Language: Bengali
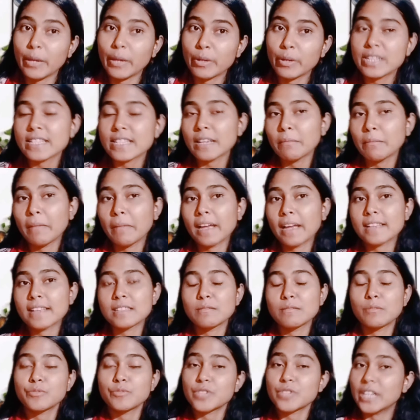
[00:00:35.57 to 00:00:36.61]
নেওয়া যায়
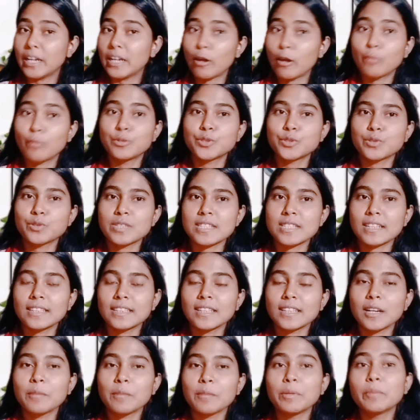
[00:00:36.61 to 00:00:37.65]
ম্যাক্সিমাম সেটা অবশ্যই
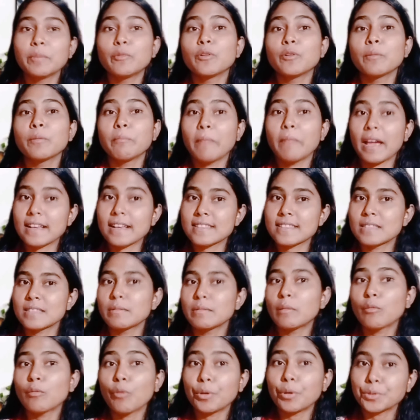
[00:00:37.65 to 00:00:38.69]
জানতে হবে এবং
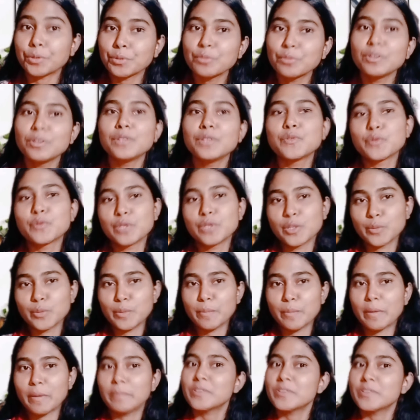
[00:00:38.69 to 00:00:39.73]
ম্যাক্সিমাম কতগুলি ছুটি
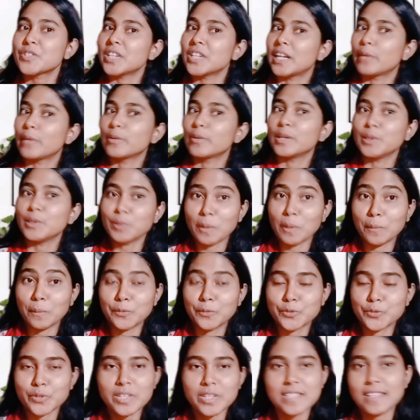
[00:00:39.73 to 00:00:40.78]
তুমি পাবে সেটাও কিন্তু
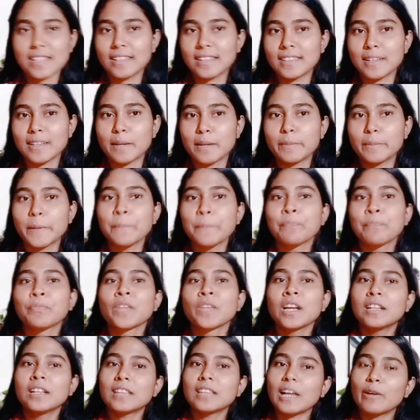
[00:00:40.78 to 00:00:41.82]
অবশ্যই জানতে হবে
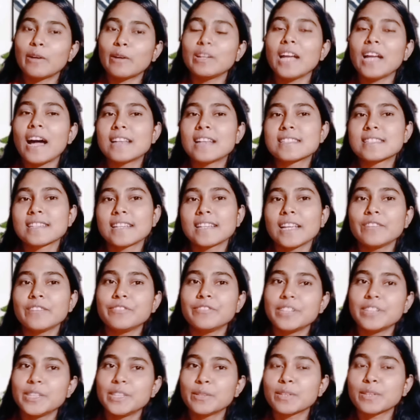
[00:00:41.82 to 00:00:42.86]
তাহলে আজকের এই
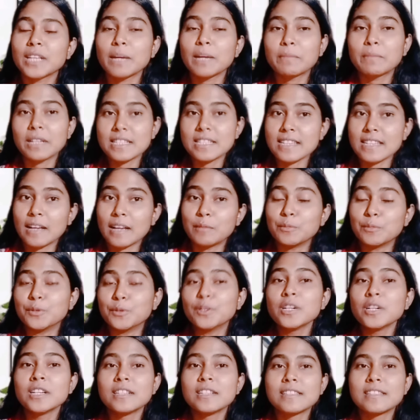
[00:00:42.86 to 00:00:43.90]
ভিডিওতে আমরা জানবো
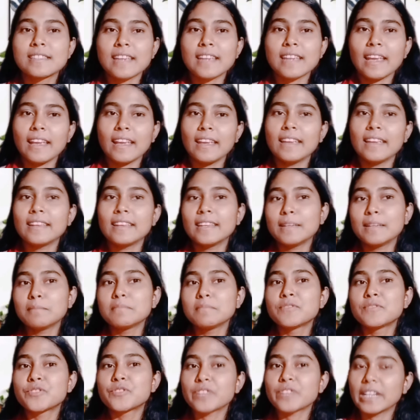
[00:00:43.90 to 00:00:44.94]
যে এন এম
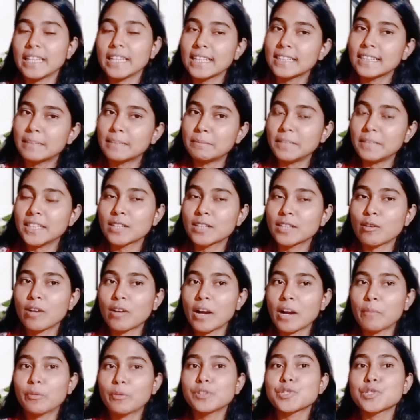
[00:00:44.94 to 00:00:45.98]
ট্রেনিং কমপ্লিট
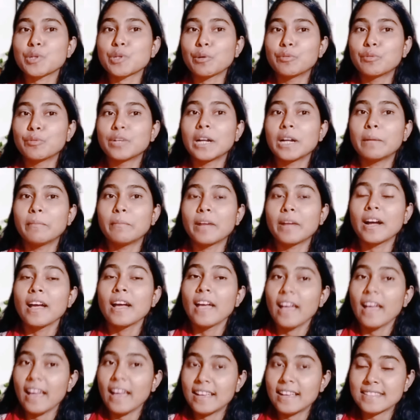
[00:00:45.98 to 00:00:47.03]
করার পর যখন আমরা
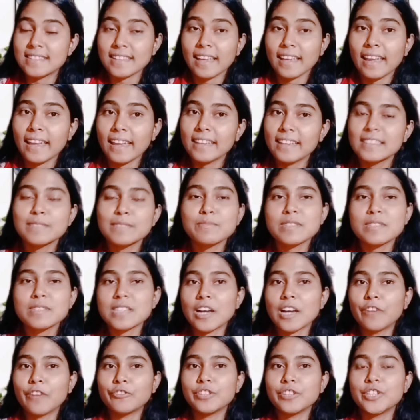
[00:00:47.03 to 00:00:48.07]
অ্যাজ এ এন এম
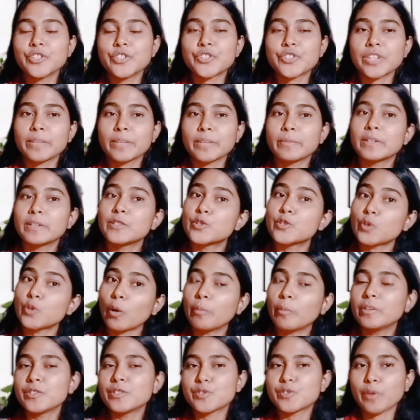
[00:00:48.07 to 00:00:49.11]
স্টাফ হিসেবে
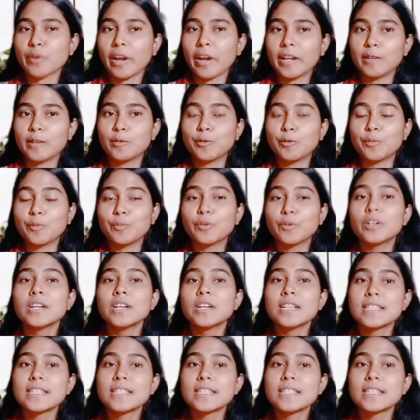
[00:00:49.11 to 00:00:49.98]
জবে জয়েন করব